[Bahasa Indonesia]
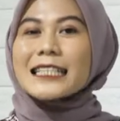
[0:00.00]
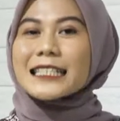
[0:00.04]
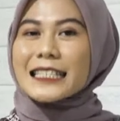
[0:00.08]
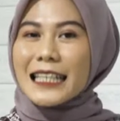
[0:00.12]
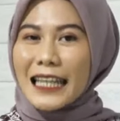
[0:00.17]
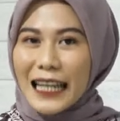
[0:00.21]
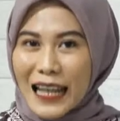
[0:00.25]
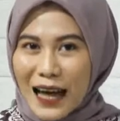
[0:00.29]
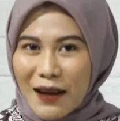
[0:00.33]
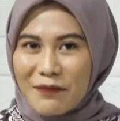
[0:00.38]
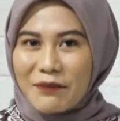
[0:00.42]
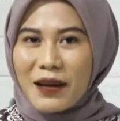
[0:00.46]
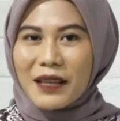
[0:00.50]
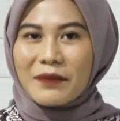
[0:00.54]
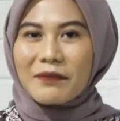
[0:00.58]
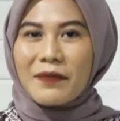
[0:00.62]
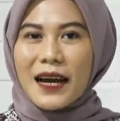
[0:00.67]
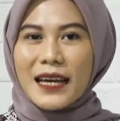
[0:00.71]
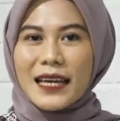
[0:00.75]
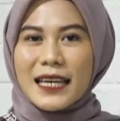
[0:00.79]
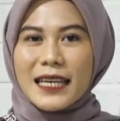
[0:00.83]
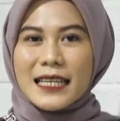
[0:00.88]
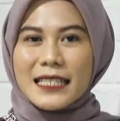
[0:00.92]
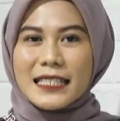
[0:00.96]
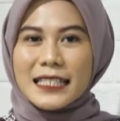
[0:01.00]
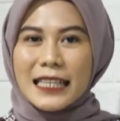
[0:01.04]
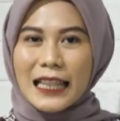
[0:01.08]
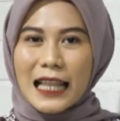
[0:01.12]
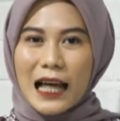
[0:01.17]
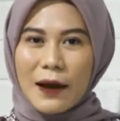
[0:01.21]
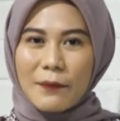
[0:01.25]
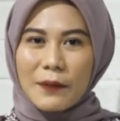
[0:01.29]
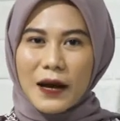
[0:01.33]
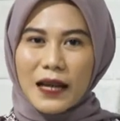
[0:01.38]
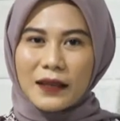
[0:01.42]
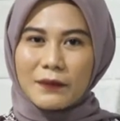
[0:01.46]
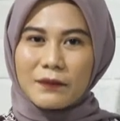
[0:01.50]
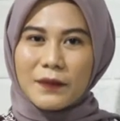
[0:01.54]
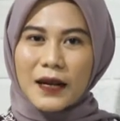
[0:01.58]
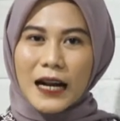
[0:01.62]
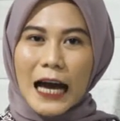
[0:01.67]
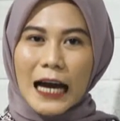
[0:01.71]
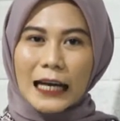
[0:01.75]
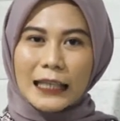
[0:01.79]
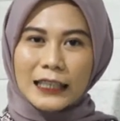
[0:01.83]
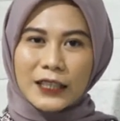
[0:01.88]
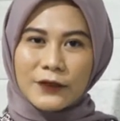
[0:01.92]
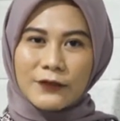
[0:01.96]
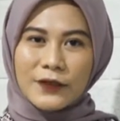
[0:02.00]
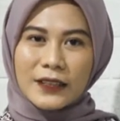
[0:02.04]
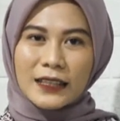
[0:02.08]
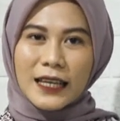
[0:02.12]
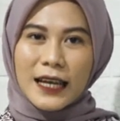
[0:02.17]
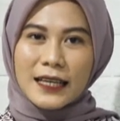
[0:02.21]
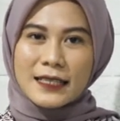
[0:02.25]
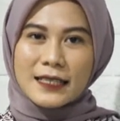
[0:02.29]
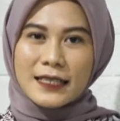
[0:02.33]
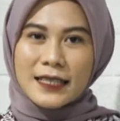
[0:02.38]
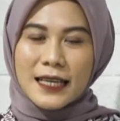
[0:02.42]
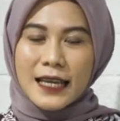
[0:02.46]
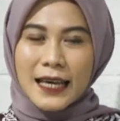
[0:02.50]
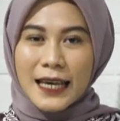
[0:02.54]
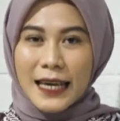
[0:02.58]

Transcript: Selamat pagi, selamat beraktivitas.